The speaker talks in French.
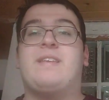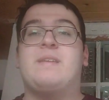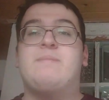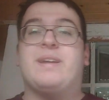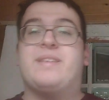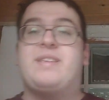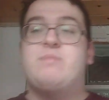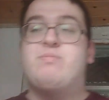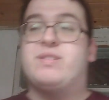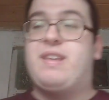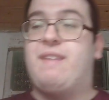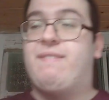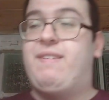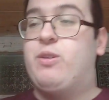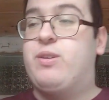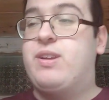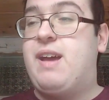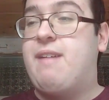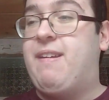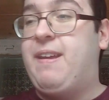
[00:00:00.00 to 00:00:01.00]
c'est parti pour cette
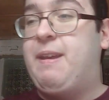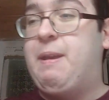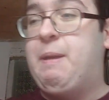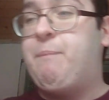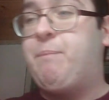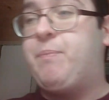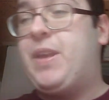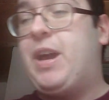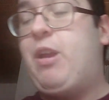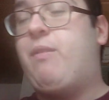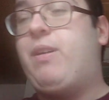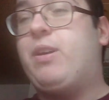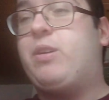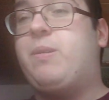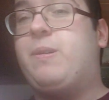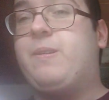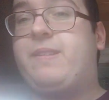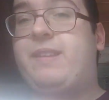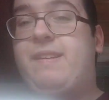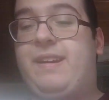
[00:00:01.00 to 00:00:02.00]
vidéo l'ami. Alors on va
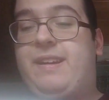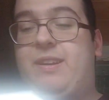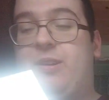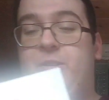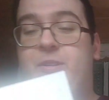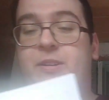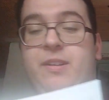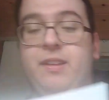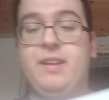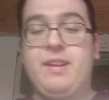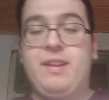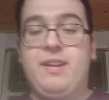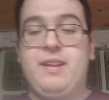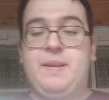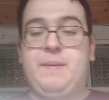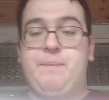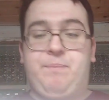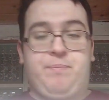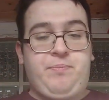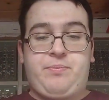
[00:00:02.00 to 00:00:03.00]
commencer avec
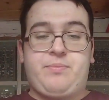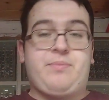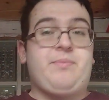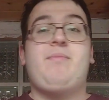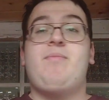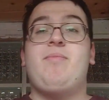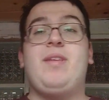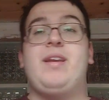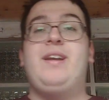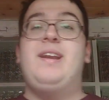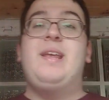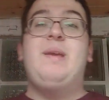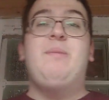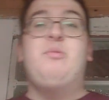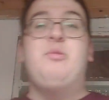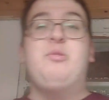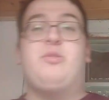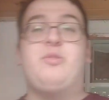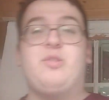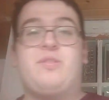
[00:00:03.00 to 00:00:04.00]
les
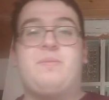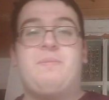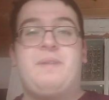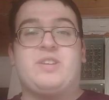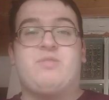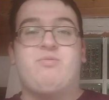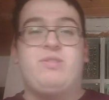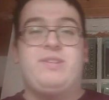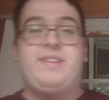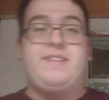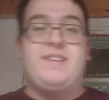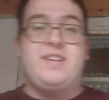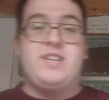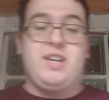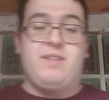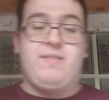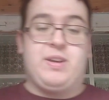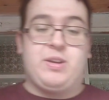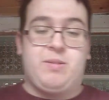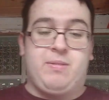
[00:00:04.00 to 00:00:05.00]
buts de ce match, je vous le dis
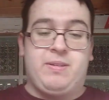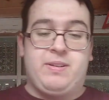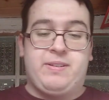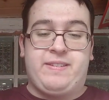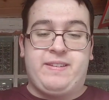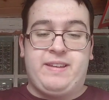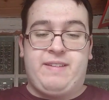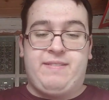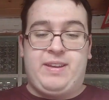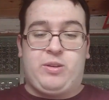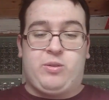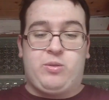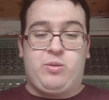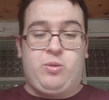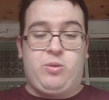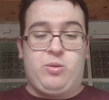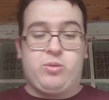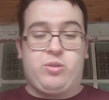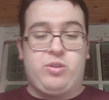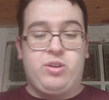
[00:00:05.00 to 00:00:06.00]
déjà, on va commencer avec
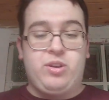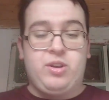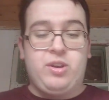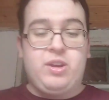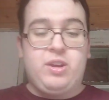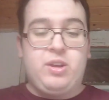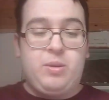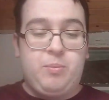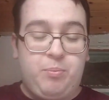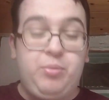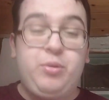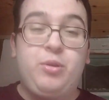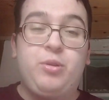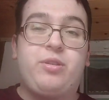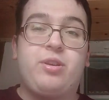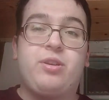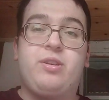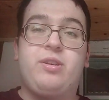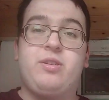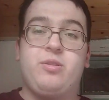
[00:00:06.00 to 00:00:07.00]
donc
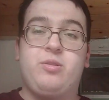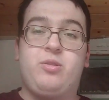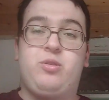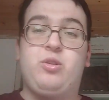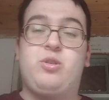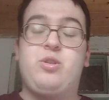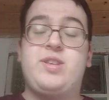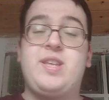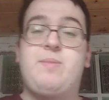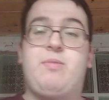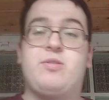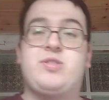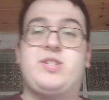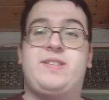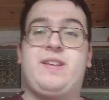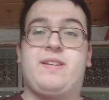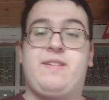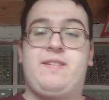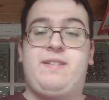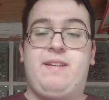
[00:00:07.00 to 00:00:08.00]
But du côté de
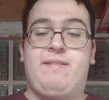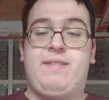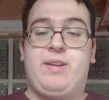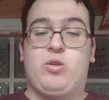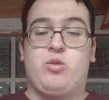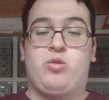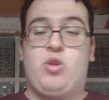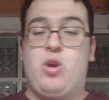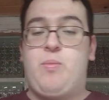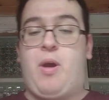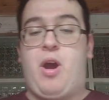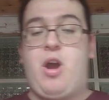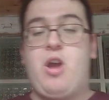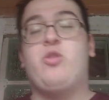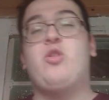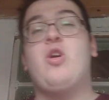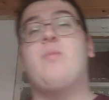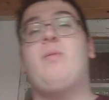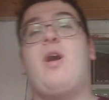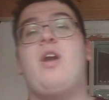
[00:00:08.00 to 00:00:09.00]
Manchester City avec De Bruyne,
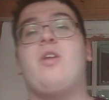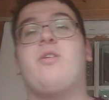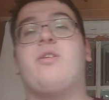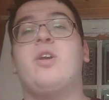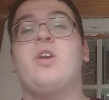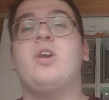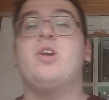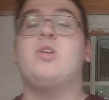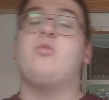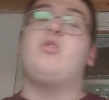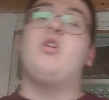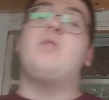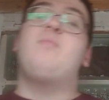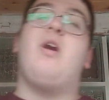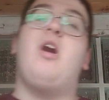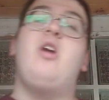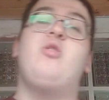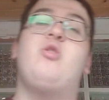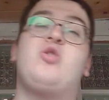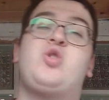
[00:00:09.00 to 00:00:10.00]
De Bruyne, De
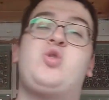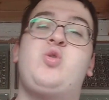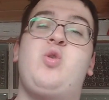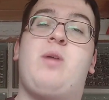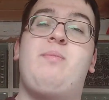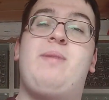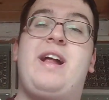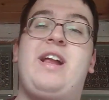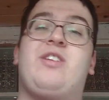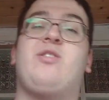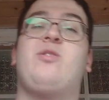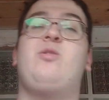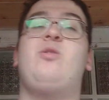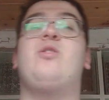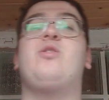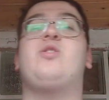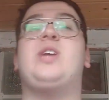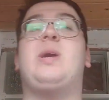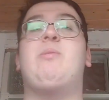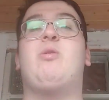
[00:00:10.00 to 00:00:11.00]
Bruyne, le joueur belge,
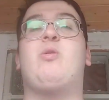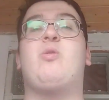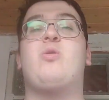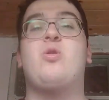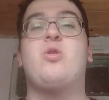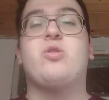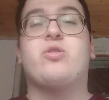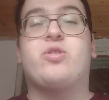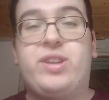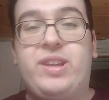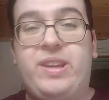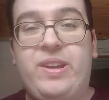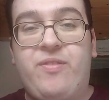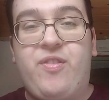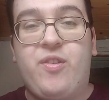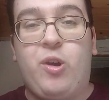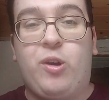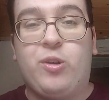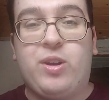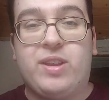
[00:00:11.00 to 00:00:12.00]
le diable rouge, qui
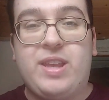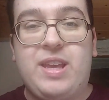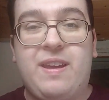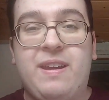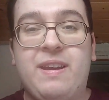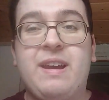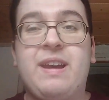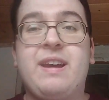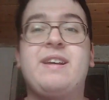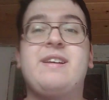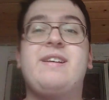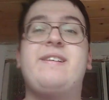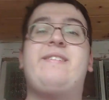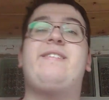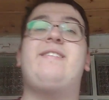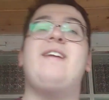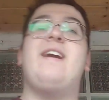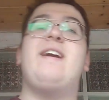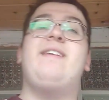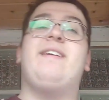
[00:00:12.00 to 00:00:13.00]
fait encore des
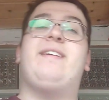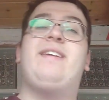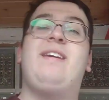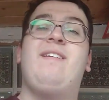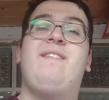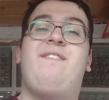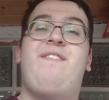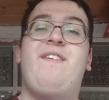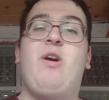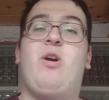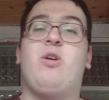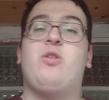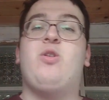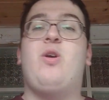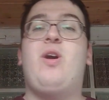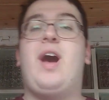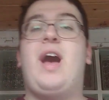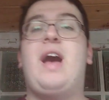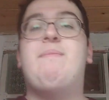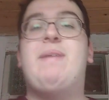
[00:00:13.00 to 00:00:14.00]
siennes et qui fait
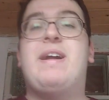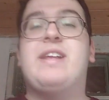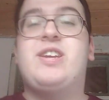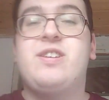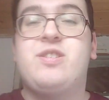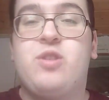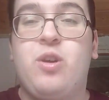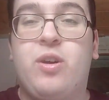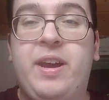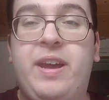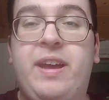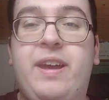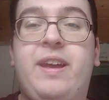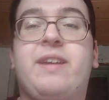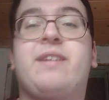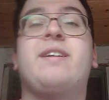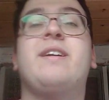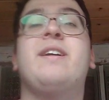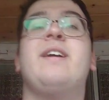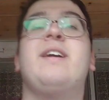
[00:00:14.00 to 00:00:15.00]
encore un match
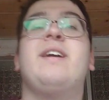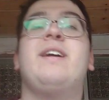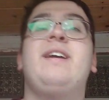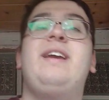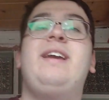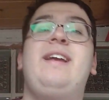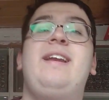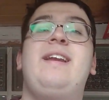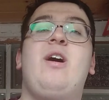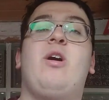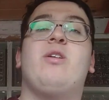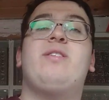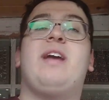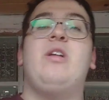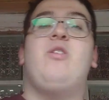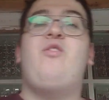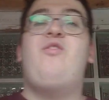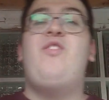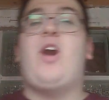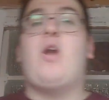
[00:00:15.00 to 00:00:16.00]
historique. Il est en
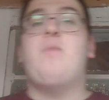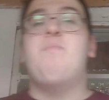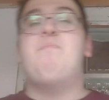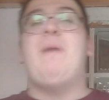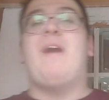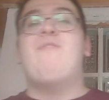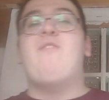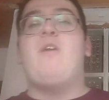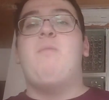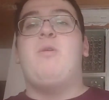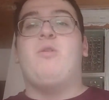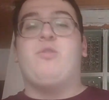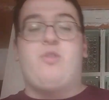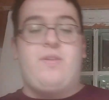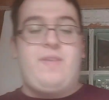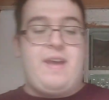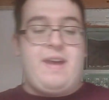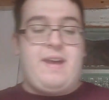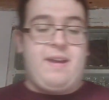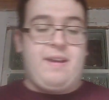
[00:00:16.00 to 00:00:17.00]
train de faire une performance
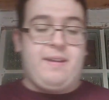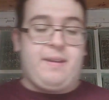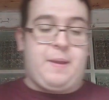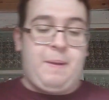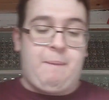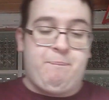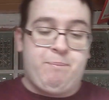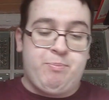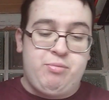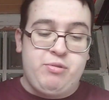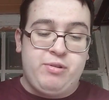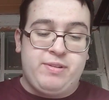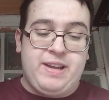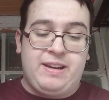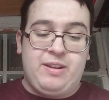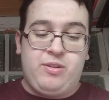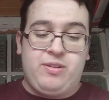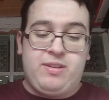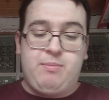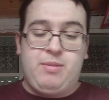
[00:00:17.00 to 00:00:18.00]
de dingue. But à
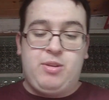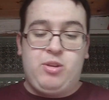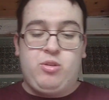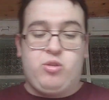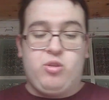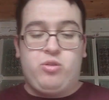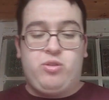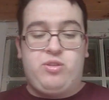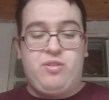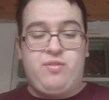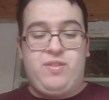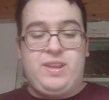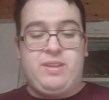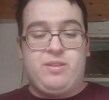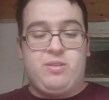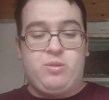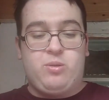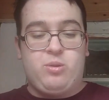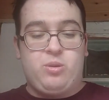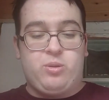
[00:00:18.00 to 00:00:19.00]
la deuxième minute de,
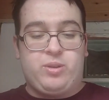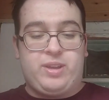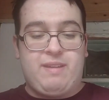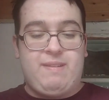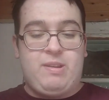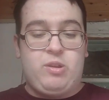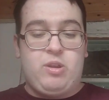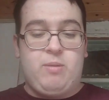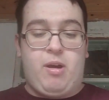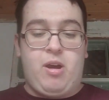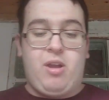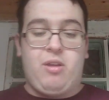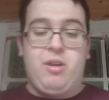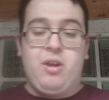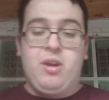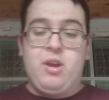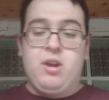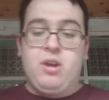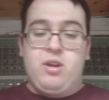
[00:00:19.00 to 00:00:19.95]
de Kevin De Bruyne.